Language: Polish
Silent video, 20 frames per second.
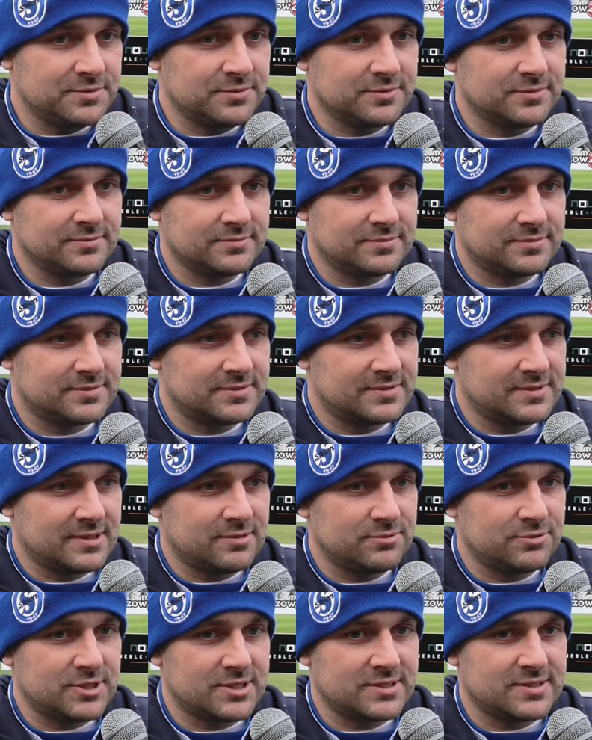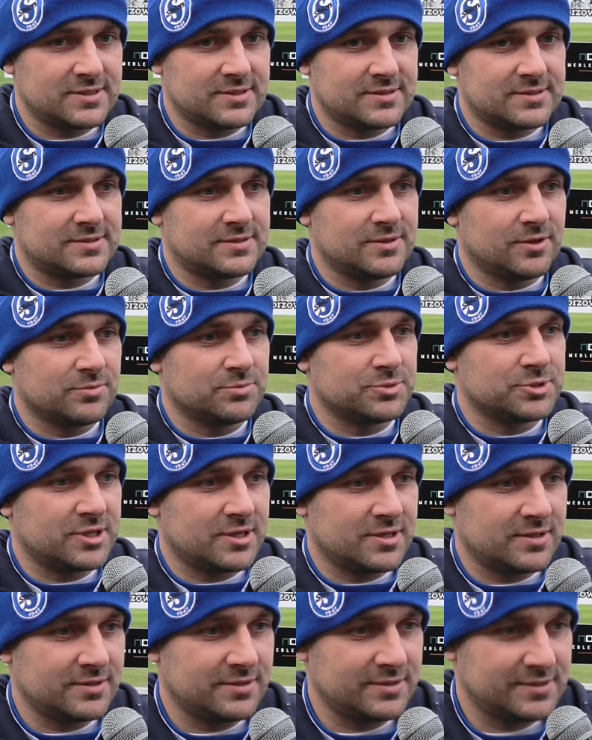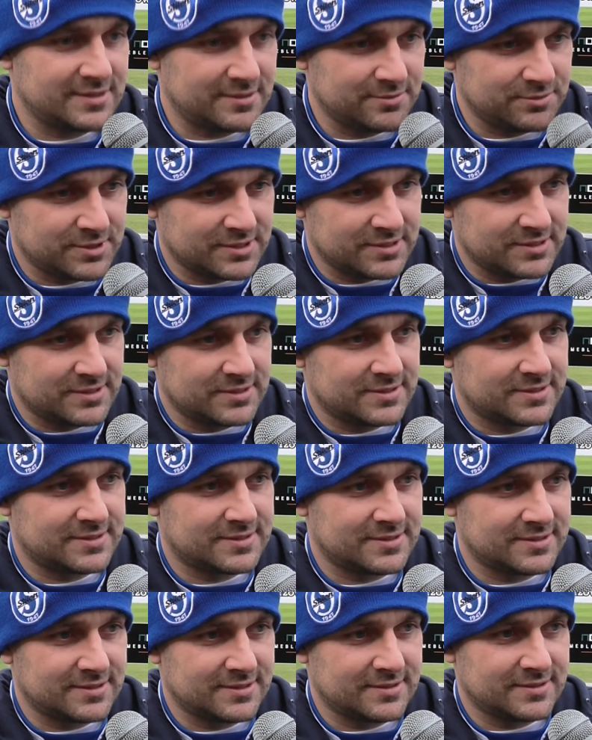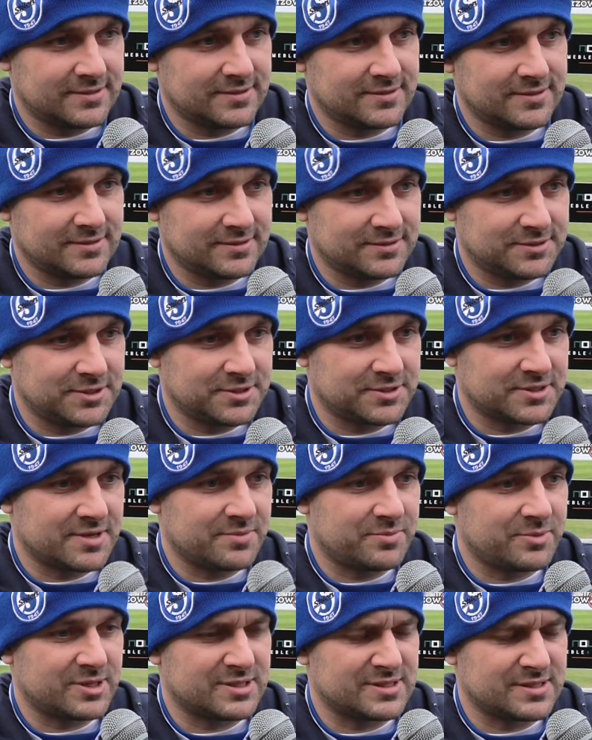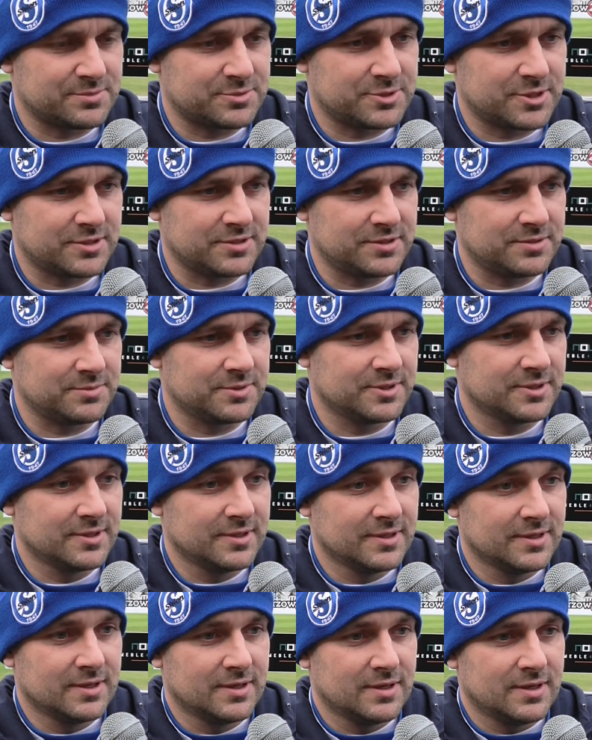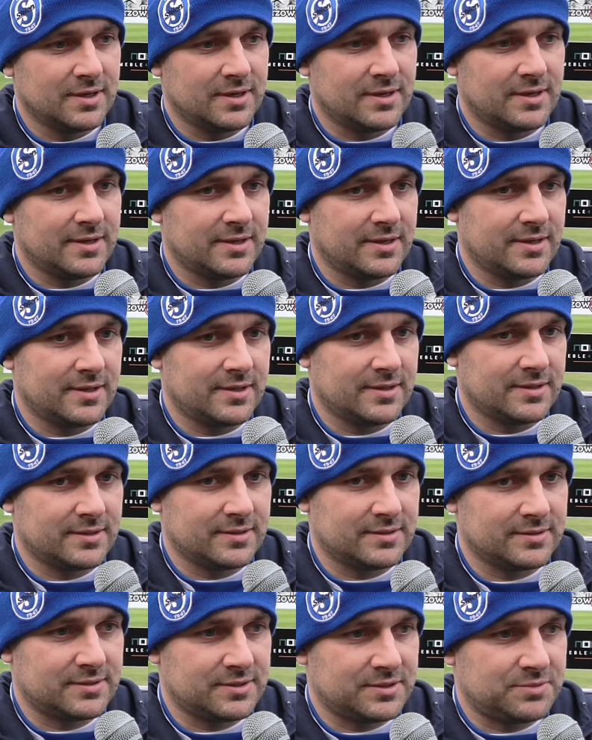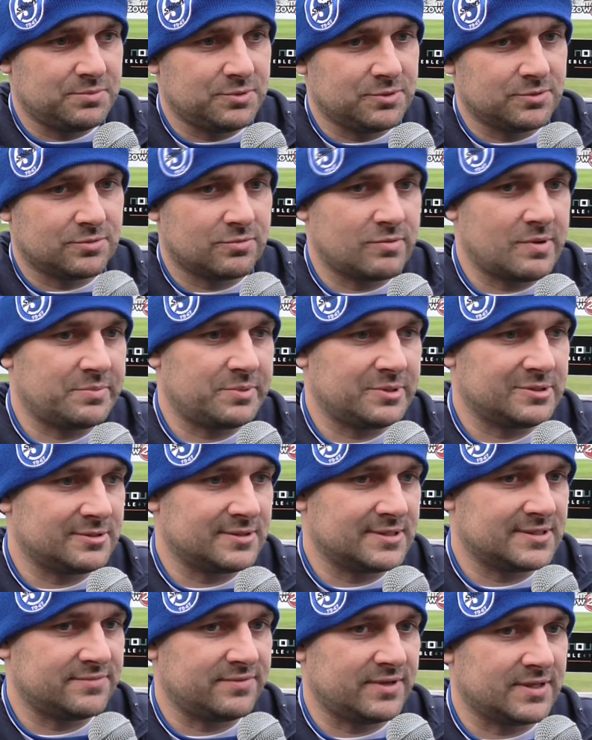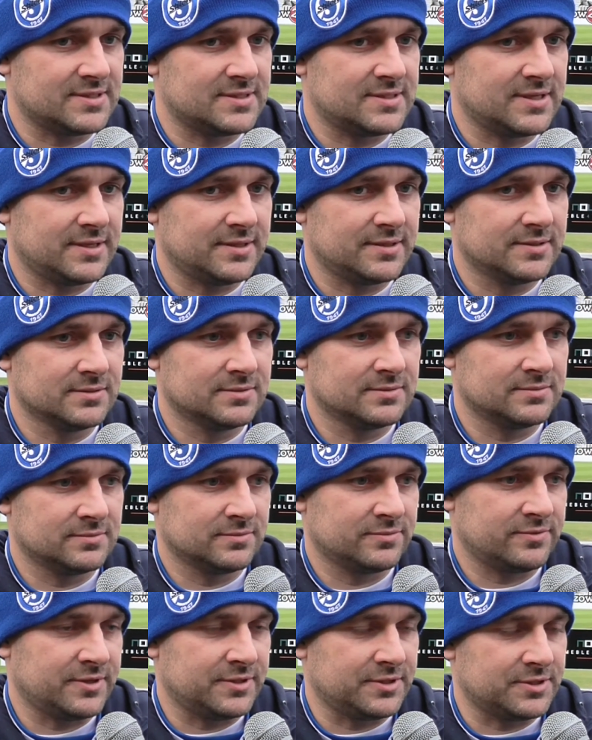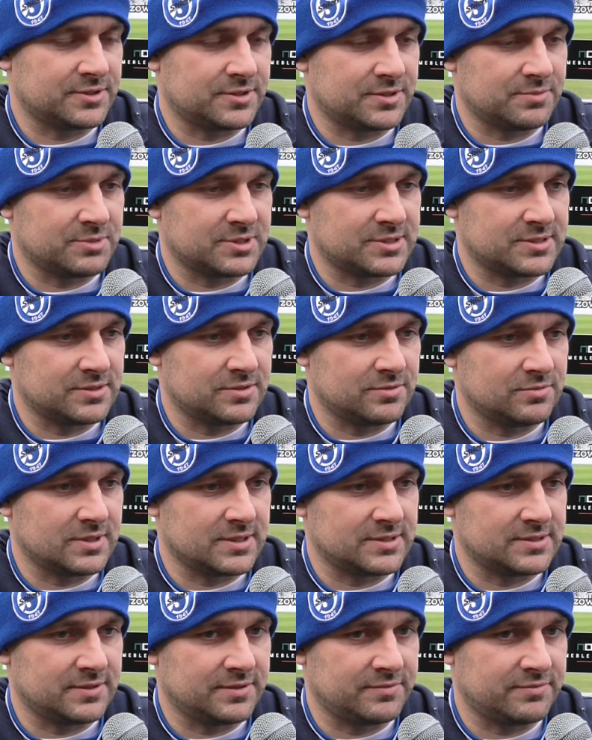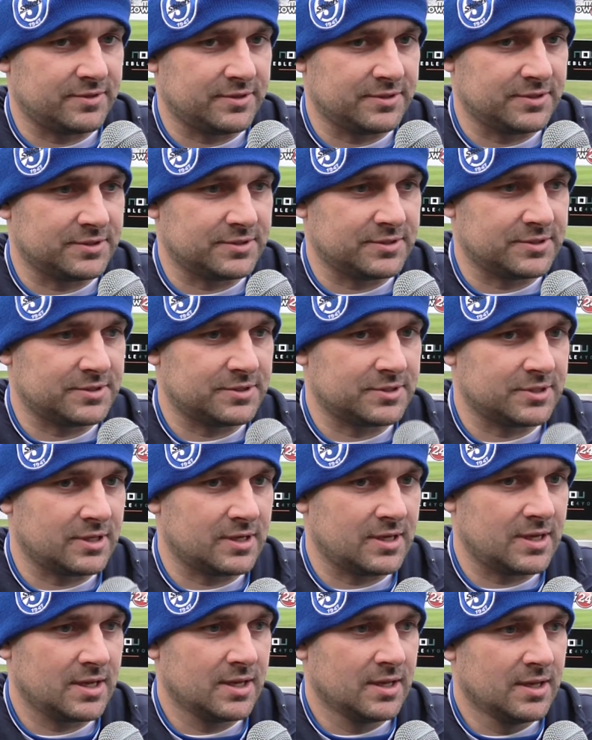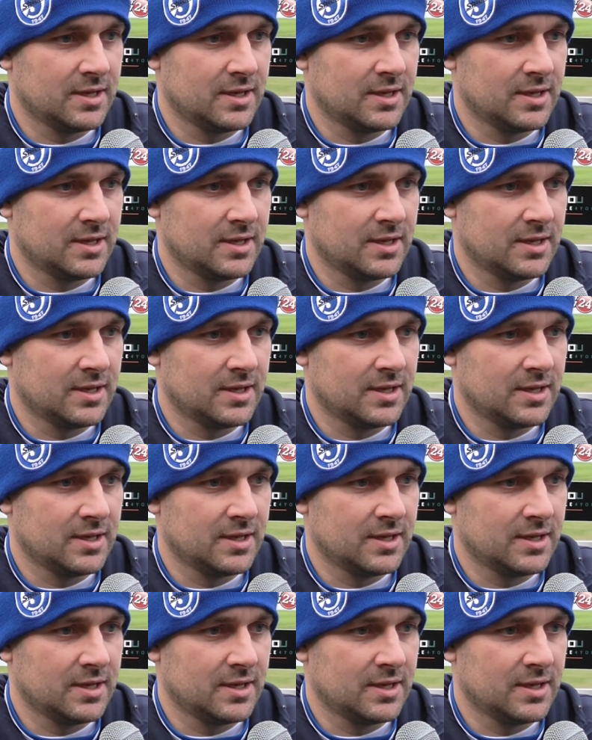no, cały czas jest dobrze i cały czas jest y, ciężka praca przed nim. E, tych minut łapie coraz więcej. Fajnie, że ma sytuację, fajnie, że strzela.